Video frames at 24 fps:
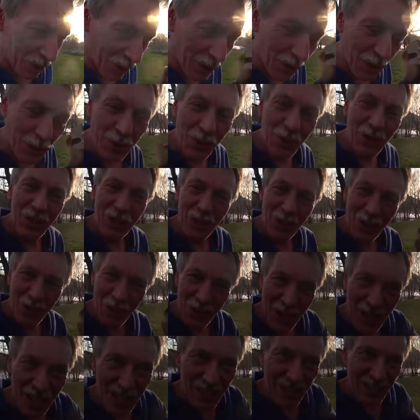Круто у
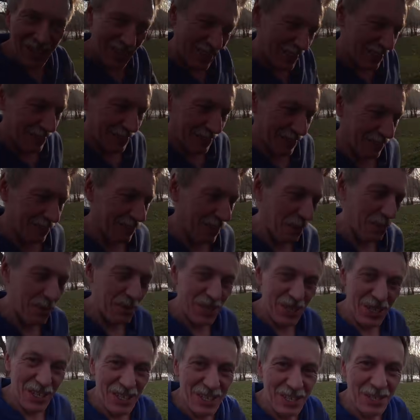нас.
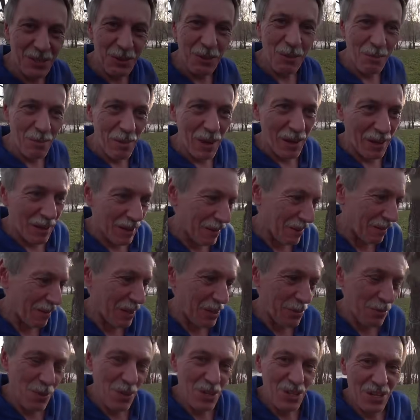Вообще супер.
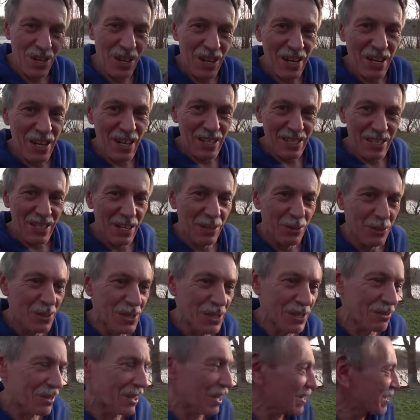Возможно, они
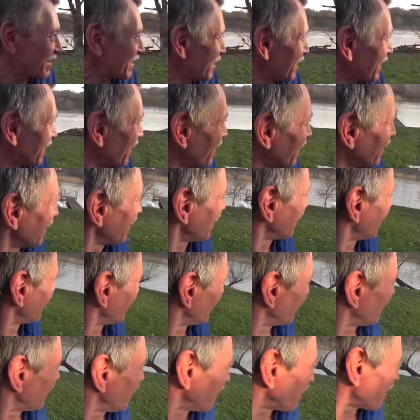останутся у нас и
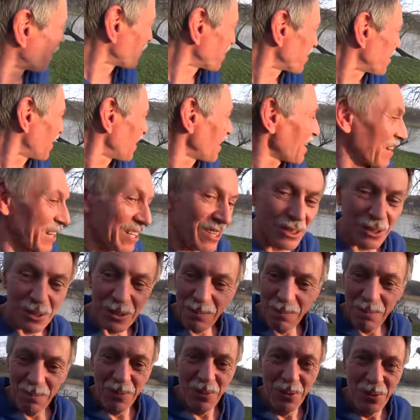на все лето,
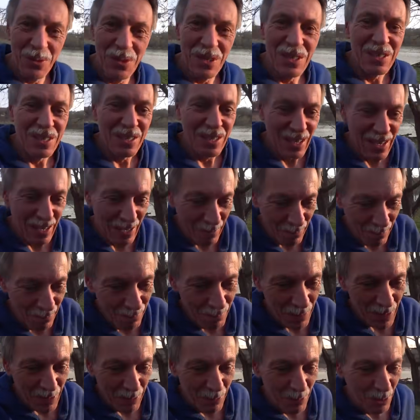ну не знаем,
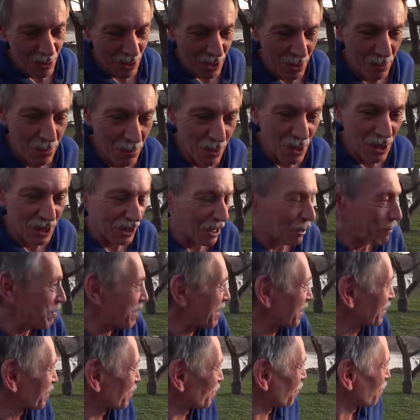посмотрим. Может и
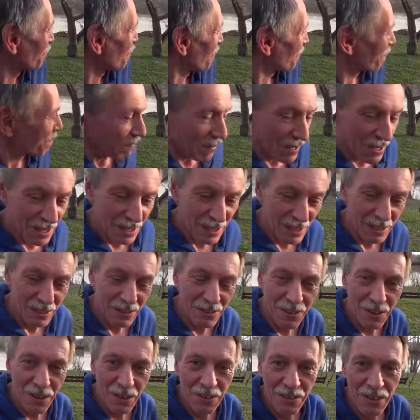птенцов
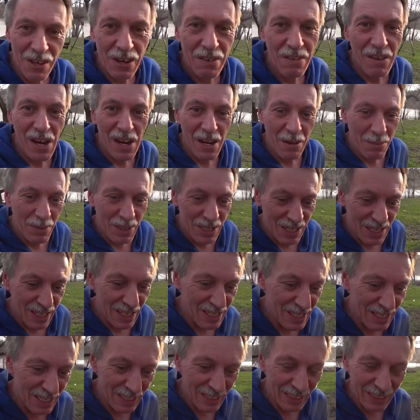вывели бы
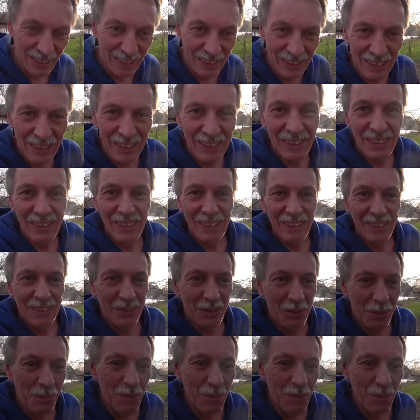здесь, ну